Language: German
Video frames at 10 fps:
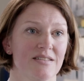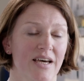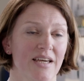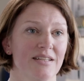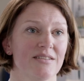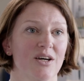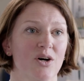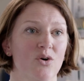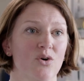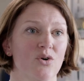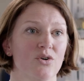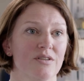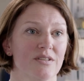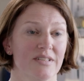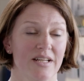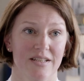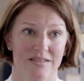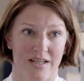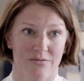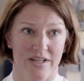Zeit auch sehr,
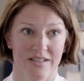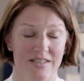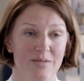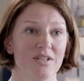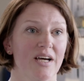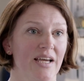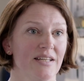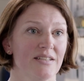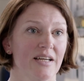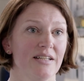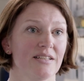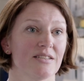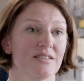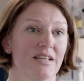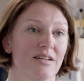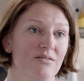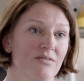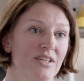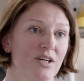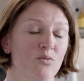sehr flexibel einteilen. Das ist dann
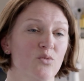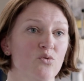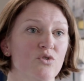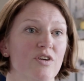wiederum gut,